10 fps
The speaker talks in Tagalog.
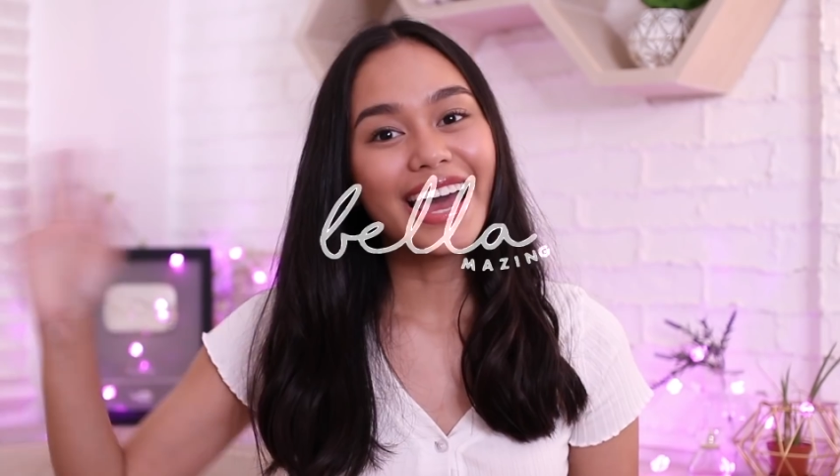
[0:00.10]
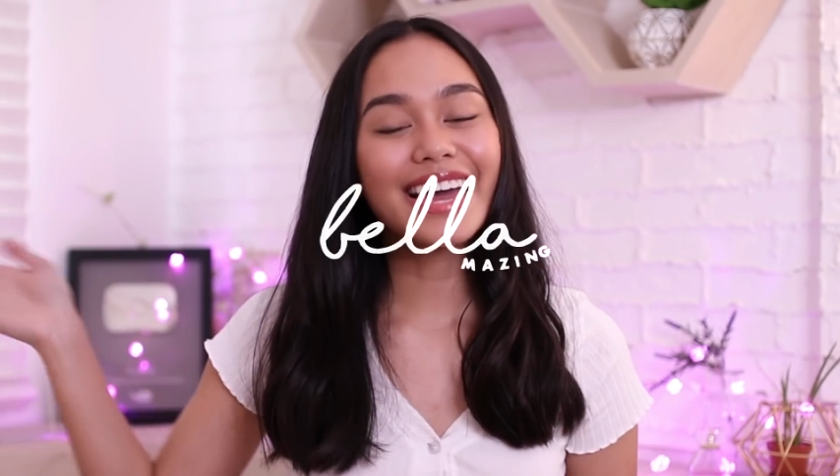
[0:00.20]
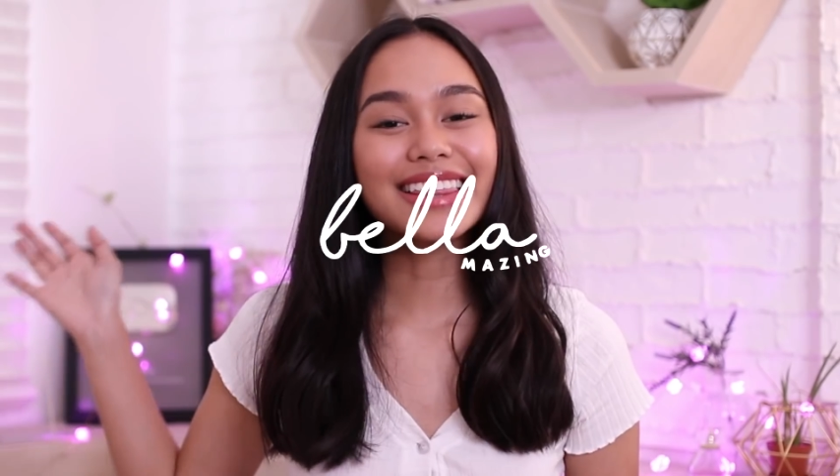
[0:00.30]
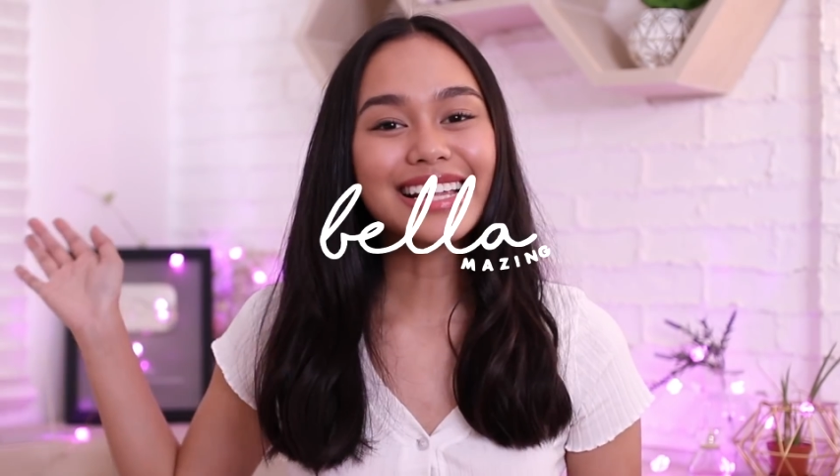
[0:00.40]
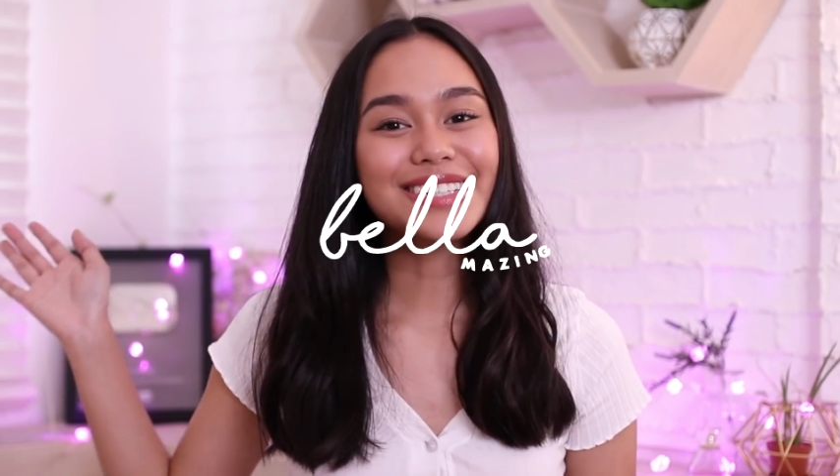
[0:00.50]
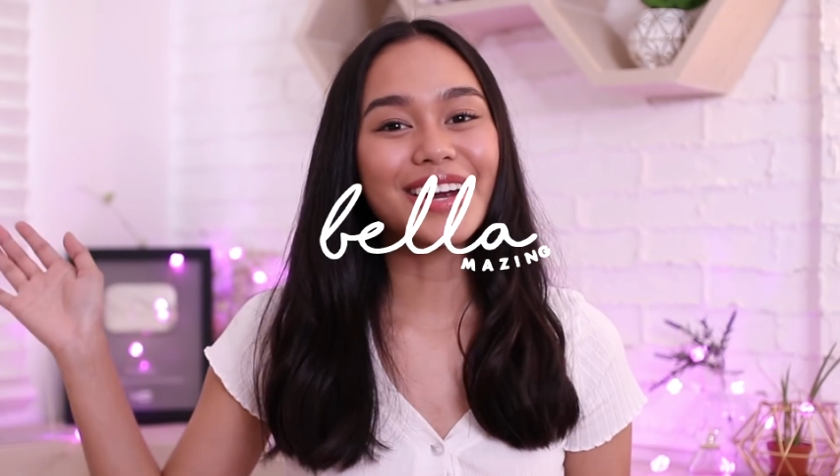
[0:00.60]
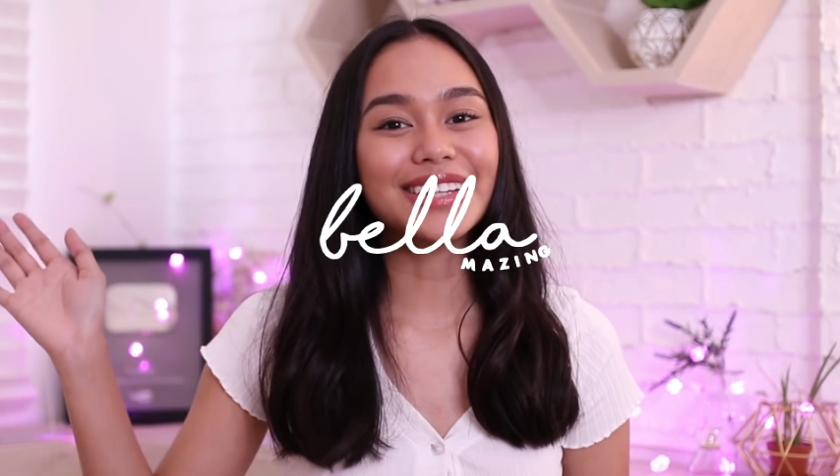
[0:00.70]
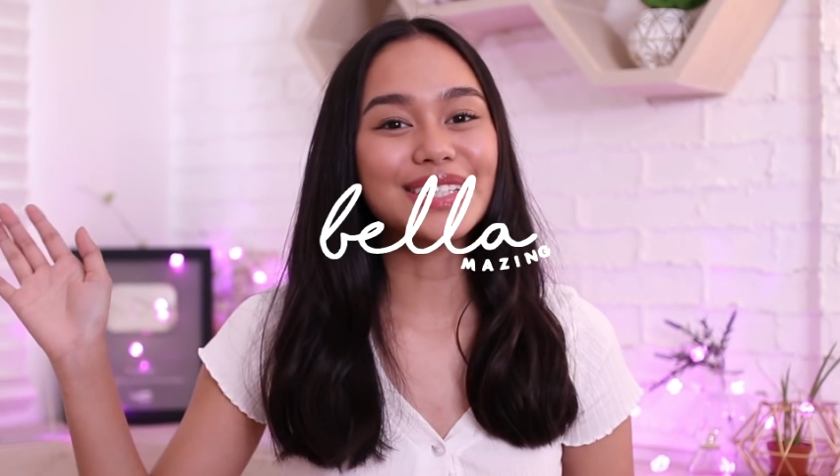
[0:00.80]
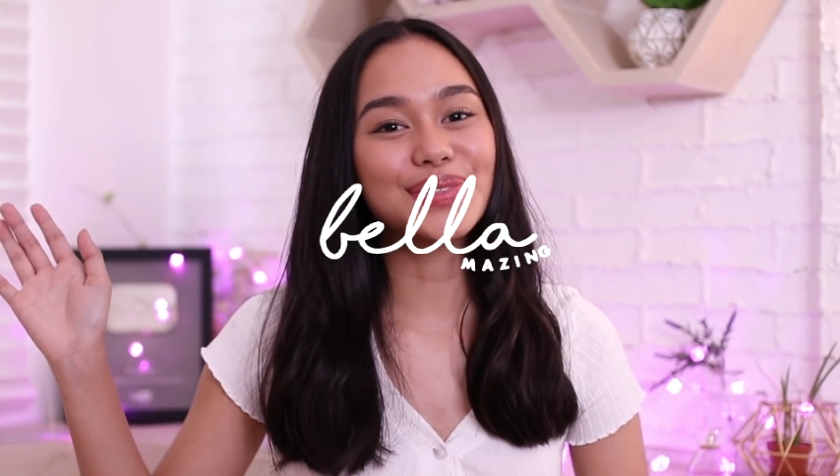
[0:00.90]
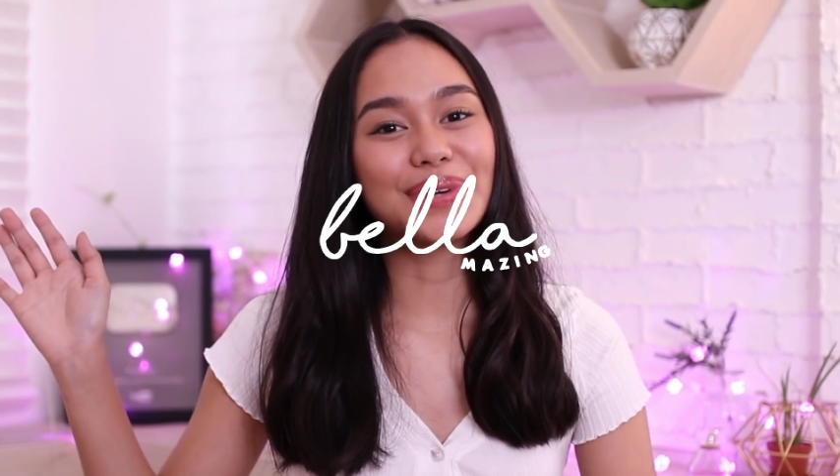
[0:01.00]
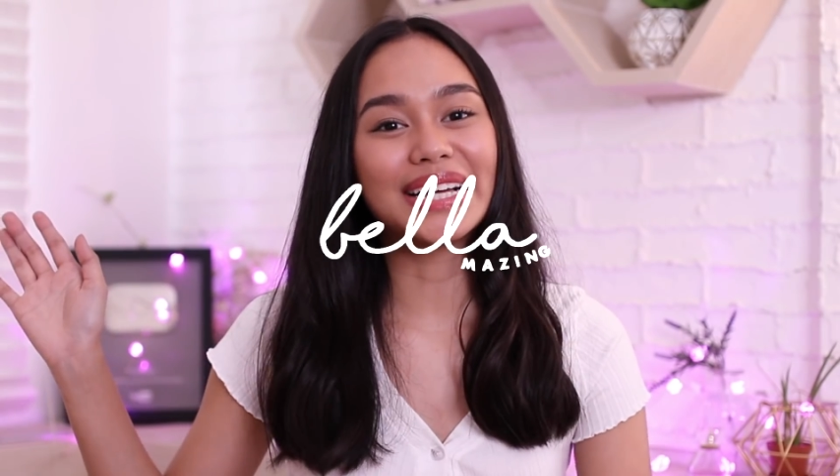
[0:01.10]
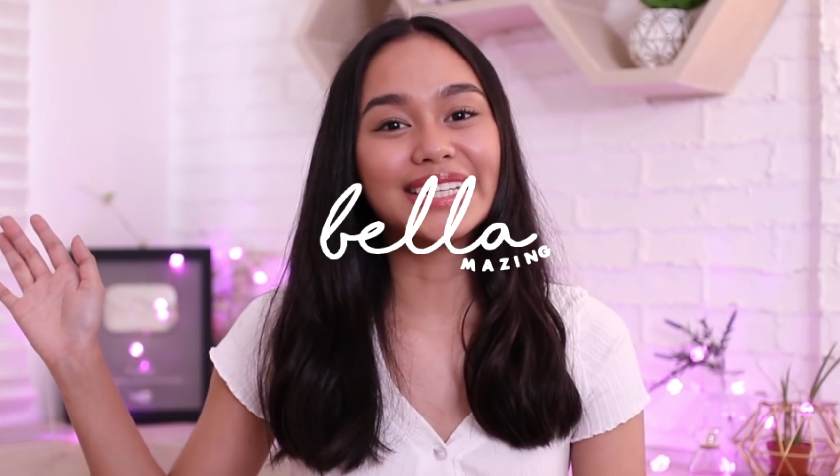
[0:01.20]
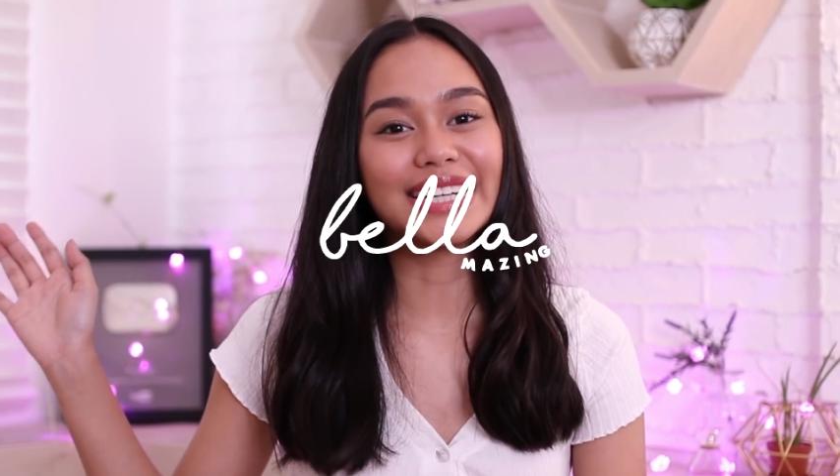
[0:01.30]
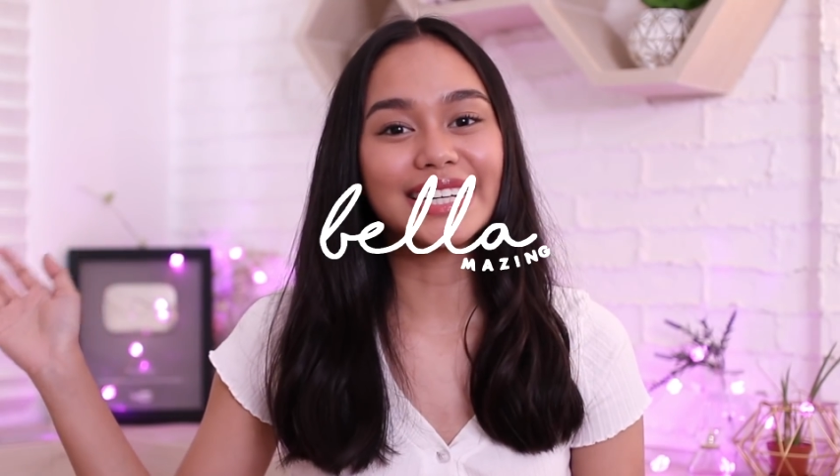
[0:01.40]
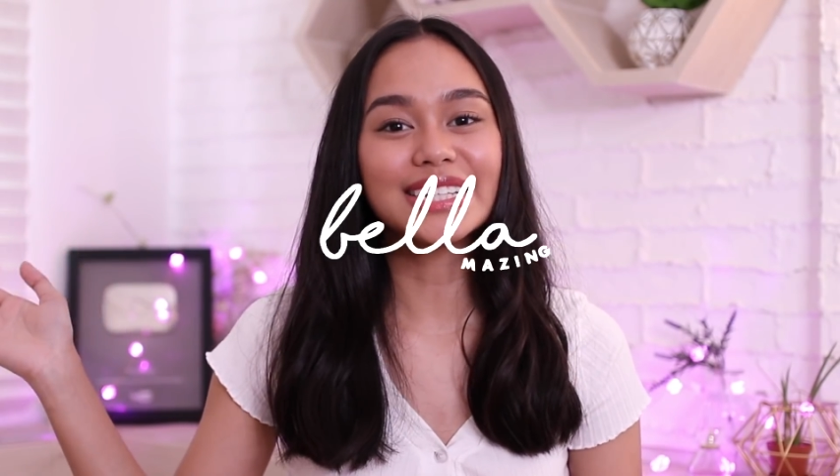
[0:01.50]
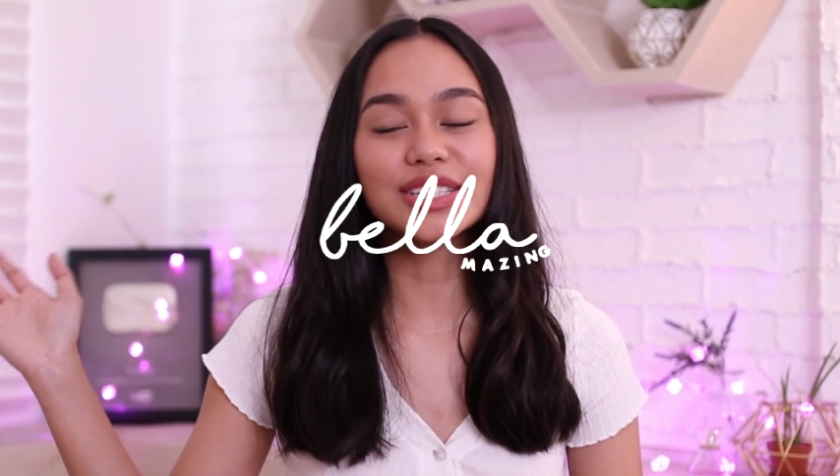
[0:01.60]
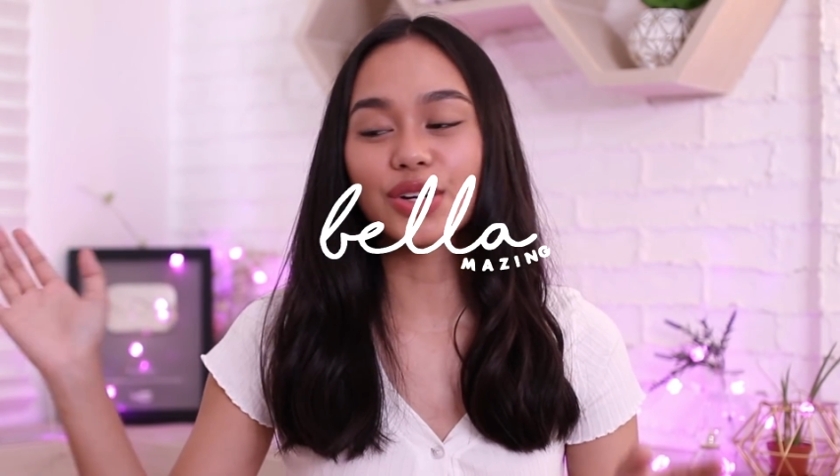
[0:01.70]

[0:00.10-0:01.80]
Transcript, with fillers: Hey, that's right, it's Bella.